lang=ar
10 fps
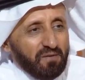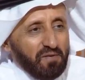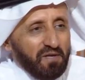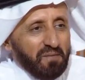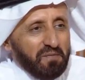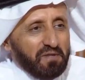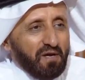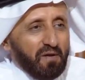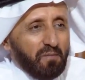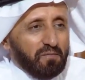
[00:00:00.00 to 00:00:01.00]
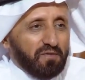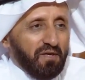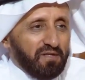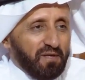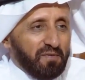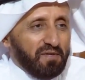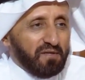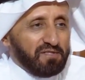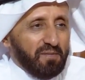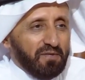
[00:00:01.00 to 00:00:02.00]
الدولية ميثاق الأمم المتحدة
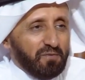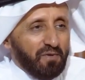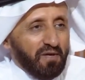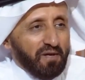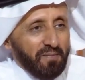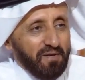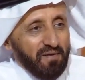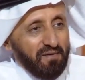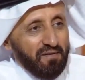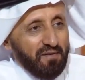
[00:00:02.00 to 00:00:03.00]
ميثاق جامعة الدول العربية